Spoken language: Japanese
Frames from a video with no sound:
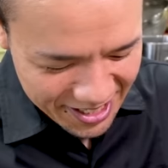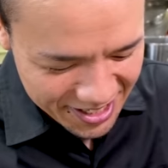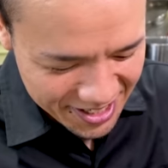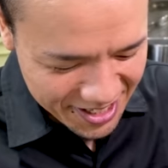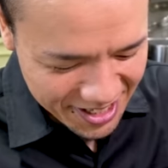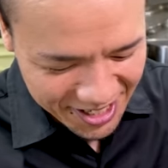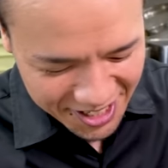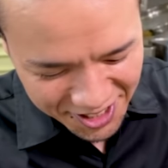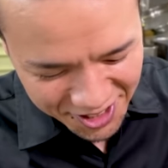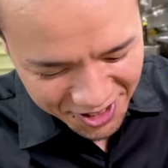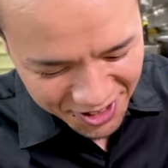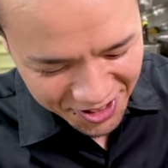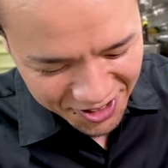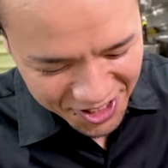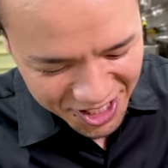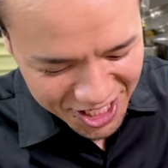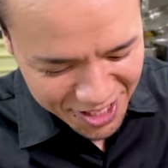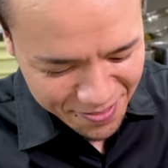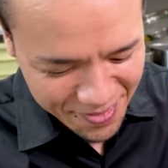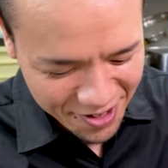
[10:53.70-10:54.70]
じゃあちょっと
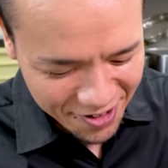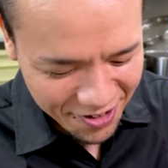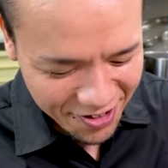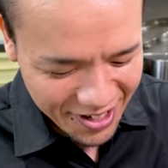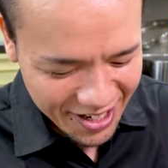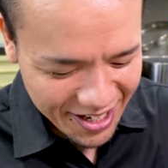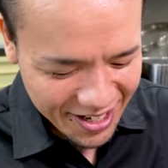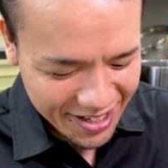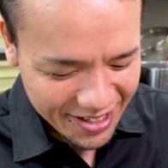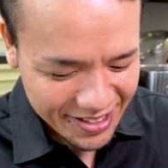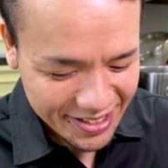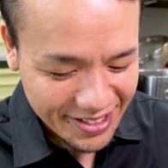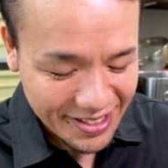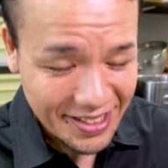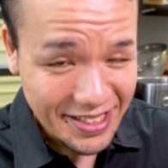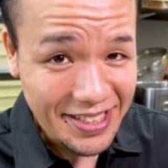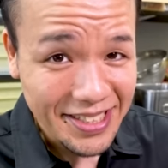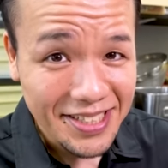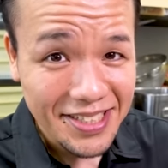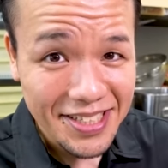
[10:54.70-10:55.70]
締めご飯、いっ
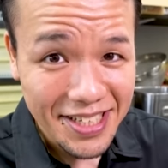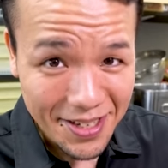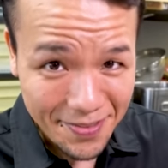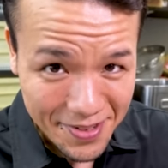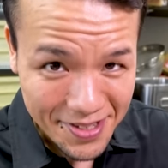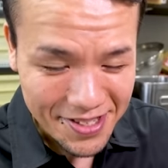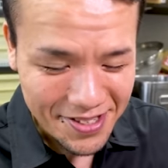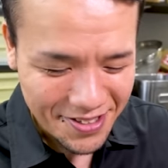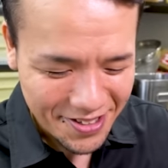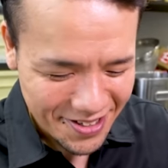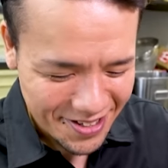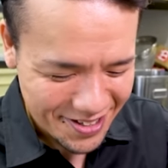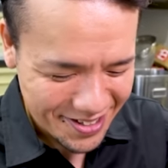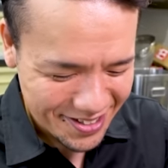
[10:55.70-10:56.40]
ちゃいますわ。